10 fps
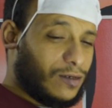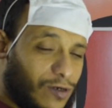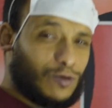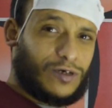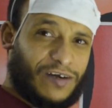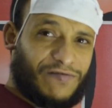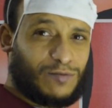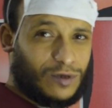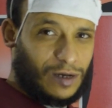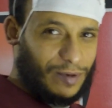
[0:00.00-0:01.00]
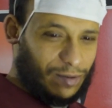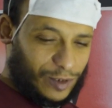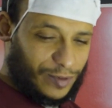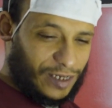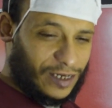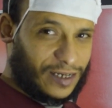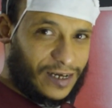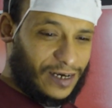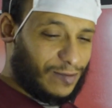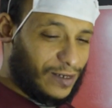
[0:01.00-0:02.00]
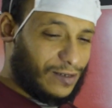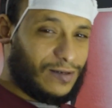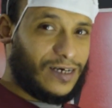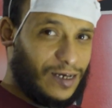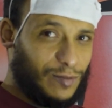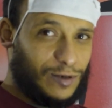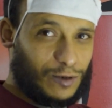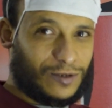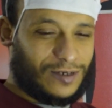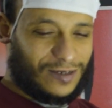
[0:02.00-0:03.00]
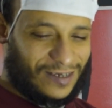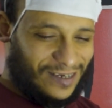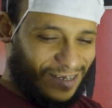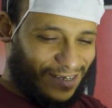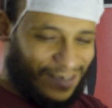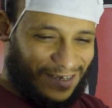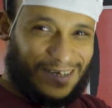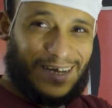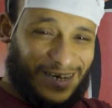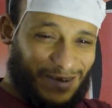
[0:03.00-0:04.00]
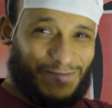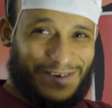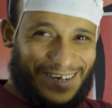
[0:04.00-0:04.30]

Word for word: وانتوا كده فهمتوا طبعا مش محتاج اتكلم ها هنعمل نقطه نعمل